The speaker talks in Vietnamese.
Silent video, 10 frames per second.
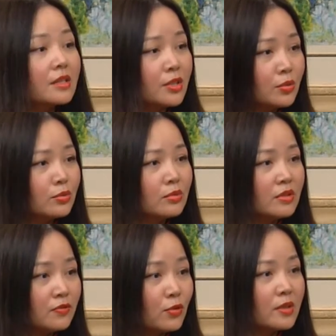nhiều
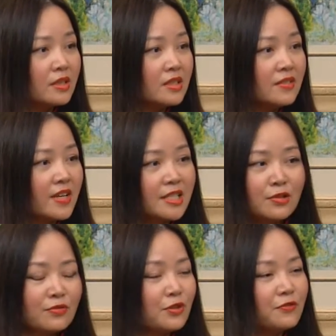người phụ nữ như vậy
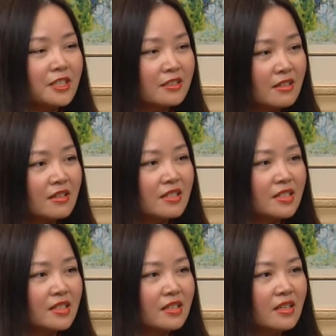trong công việc rất là lý
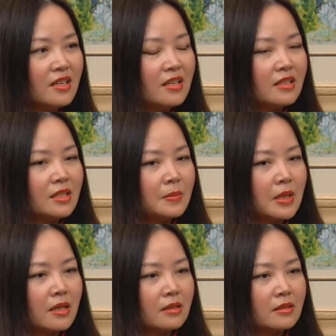trí nhưng
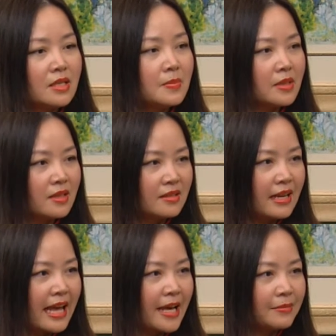mà khi mà tình
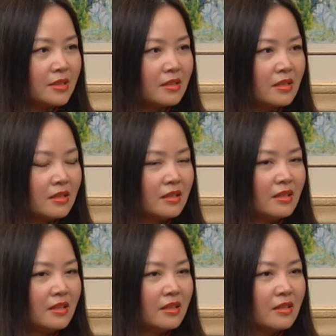cảm á, thì
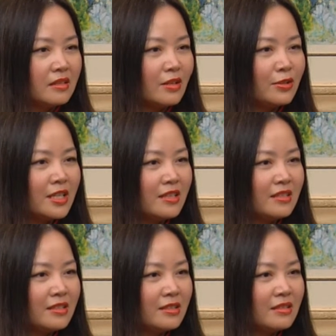đôi
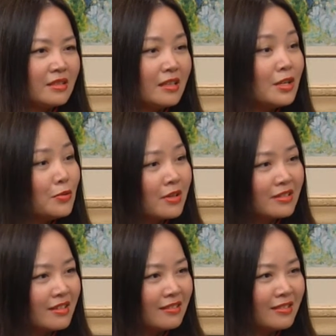khi tình yêu thật
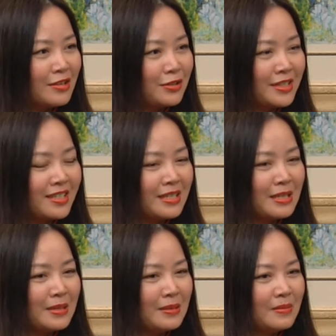sự đôi khi
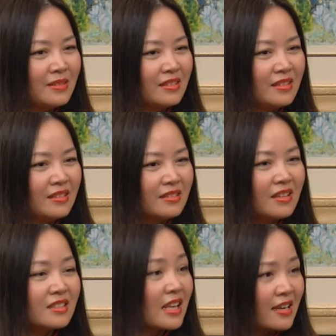á,
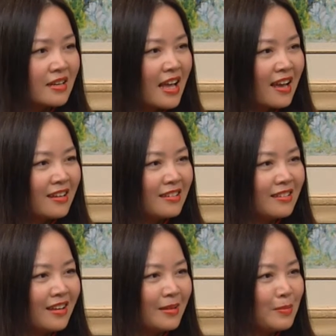nó xảy ra đó
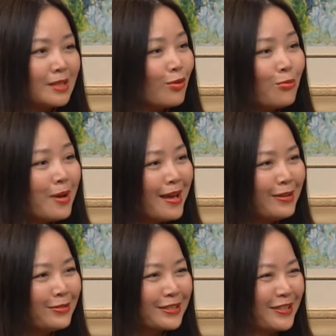là mình u mê luôn chứ